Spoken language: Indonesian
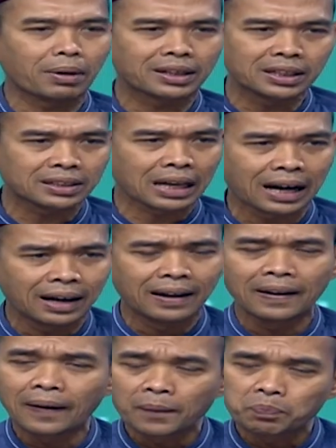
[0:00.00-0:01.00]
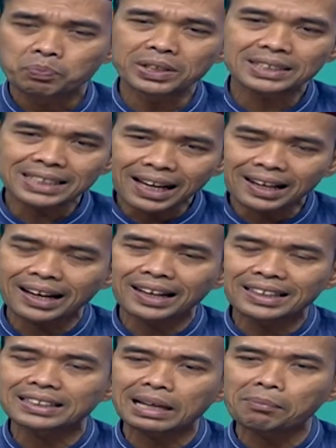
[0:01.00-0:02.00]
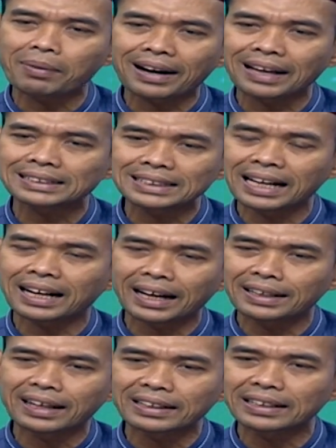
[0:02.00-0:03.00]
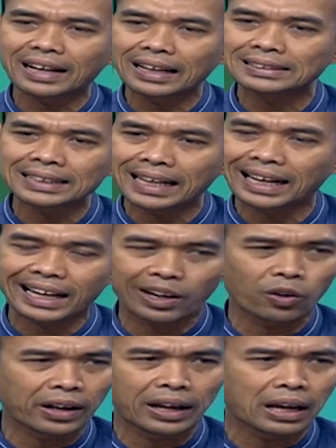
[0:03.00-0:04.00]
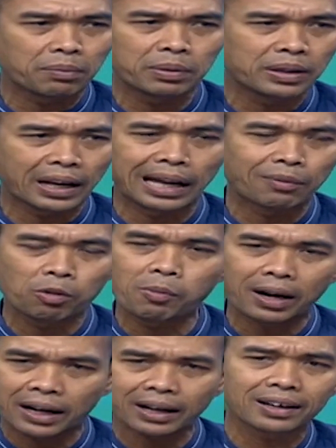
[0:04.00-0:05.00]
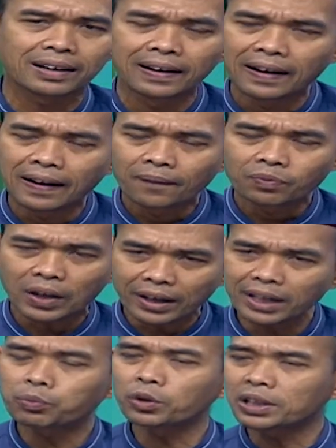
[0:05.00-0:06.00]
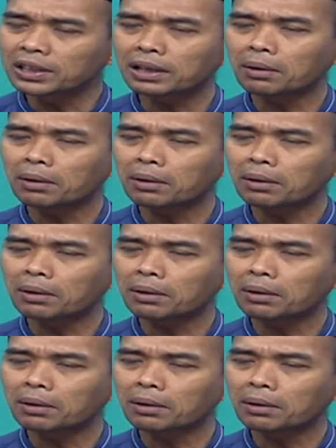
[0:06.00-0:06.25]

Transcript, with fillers: kita. Bisakah kita merasakan yang dirasakan oleh Nabi dan Abu Bakar? Andai pun kita